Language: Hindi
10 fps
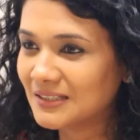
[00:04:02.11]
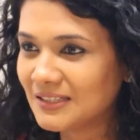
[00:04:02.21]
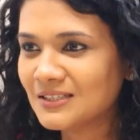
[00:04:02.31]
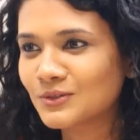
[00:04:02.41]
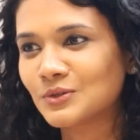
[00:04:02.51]

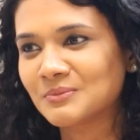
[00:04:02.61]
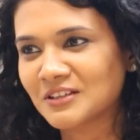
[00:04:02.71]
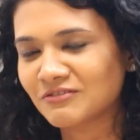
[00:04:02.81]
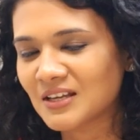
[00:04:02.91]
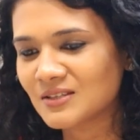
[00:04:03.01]
कलीग्स को
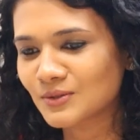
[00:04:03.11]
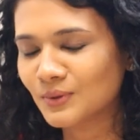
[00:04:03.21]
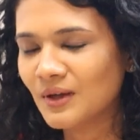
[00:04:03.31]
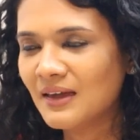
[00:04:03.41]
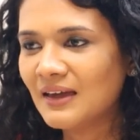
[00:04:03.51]
मेरे फ्रेंड्स
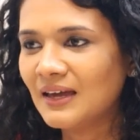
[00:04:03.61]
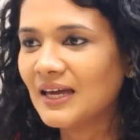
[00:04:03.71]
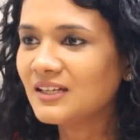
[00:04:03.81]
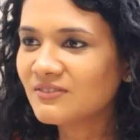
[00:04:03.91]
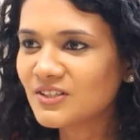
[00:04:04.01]
को
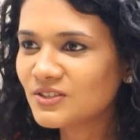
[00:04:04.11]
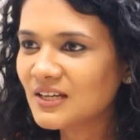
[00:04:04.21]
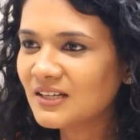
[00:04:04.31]
एंड इवेंचुअली